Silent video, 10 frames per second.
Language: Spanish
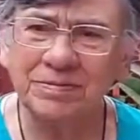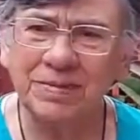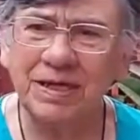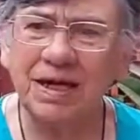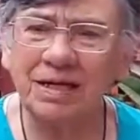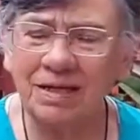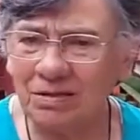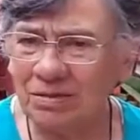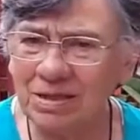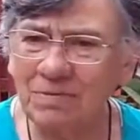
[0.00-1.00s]
Ya,
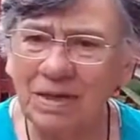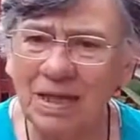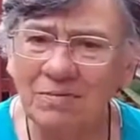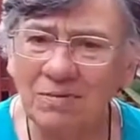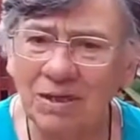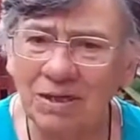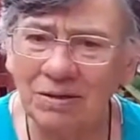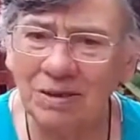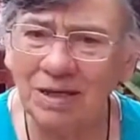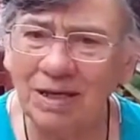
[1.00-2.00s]
entonces pidámosle
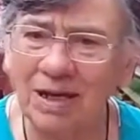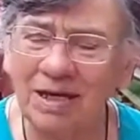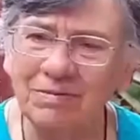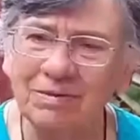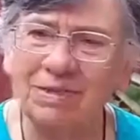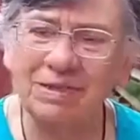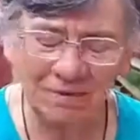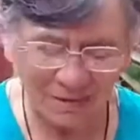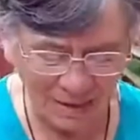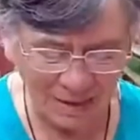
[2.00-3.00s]
hoy día a la
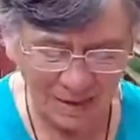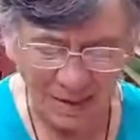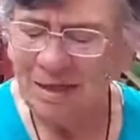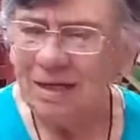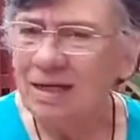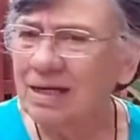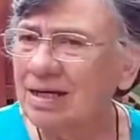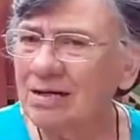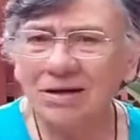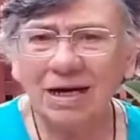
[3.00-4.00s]
mamita virgen
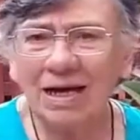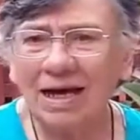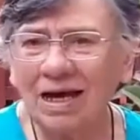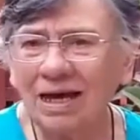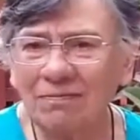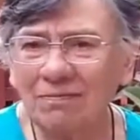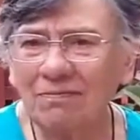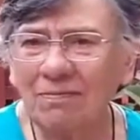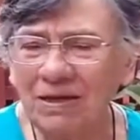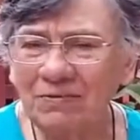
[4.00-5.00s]
que ojalá
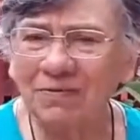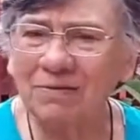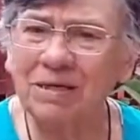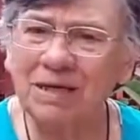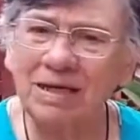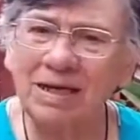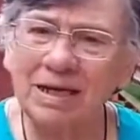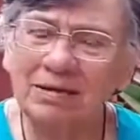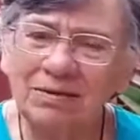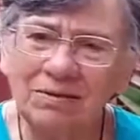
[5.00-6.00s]
mi
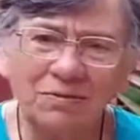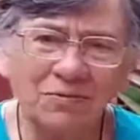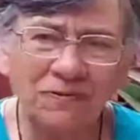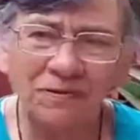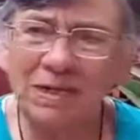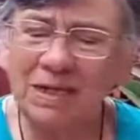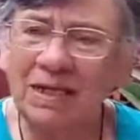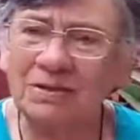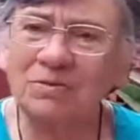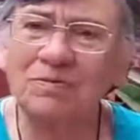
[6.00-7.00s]
familia tu
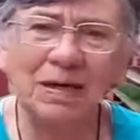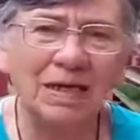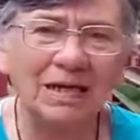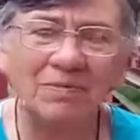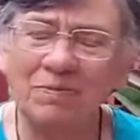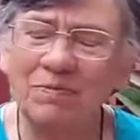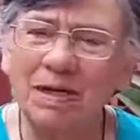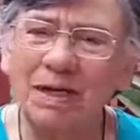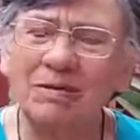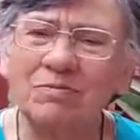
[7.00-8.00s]
familia, tu país, mi
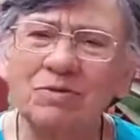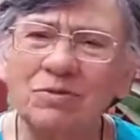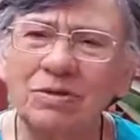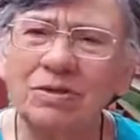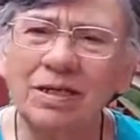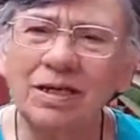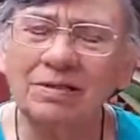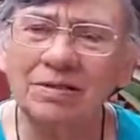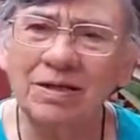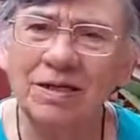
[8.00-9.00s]
país, el mundo
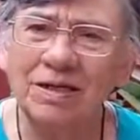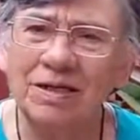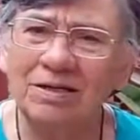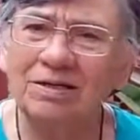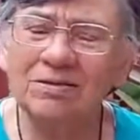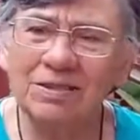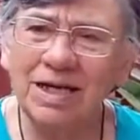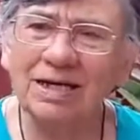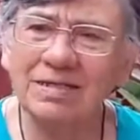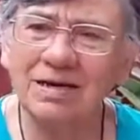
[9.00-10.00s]
entero no
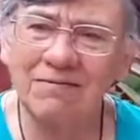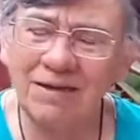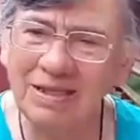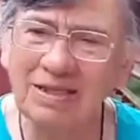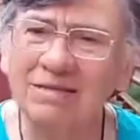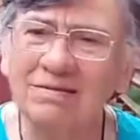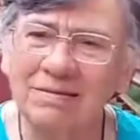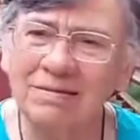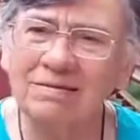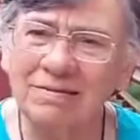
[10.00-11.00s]
sea sabid
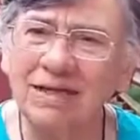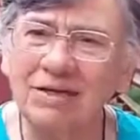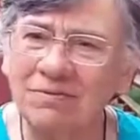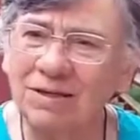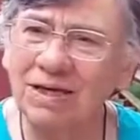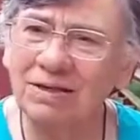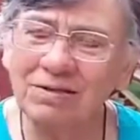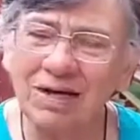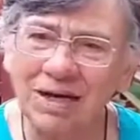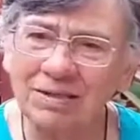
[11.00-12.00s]
de los
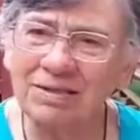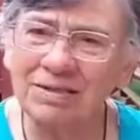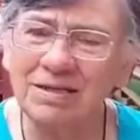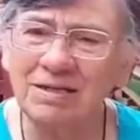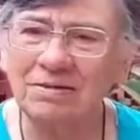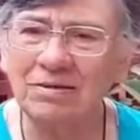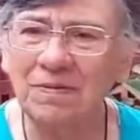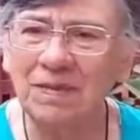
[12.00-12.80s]
viñadores asesinos,